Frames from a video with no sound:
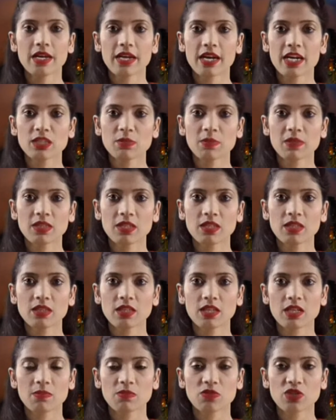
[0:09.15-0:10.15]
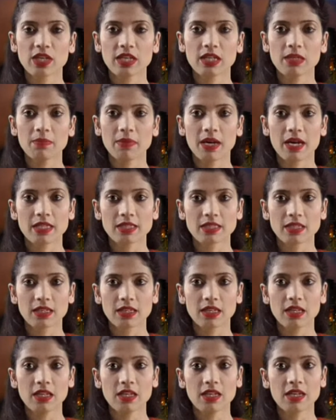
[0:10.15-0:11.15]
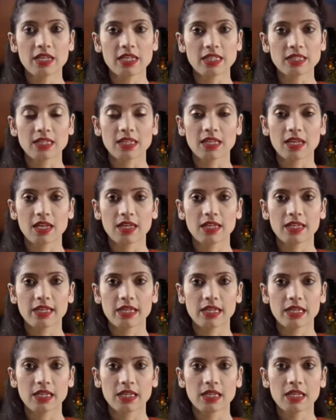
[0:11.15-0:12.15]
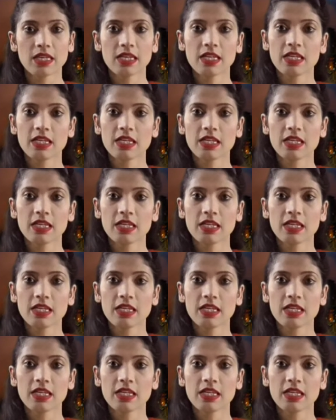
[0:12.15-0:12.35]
अराजपत्रित कर्मचारी महासंघ ने कड़ा संज्ञान लिया है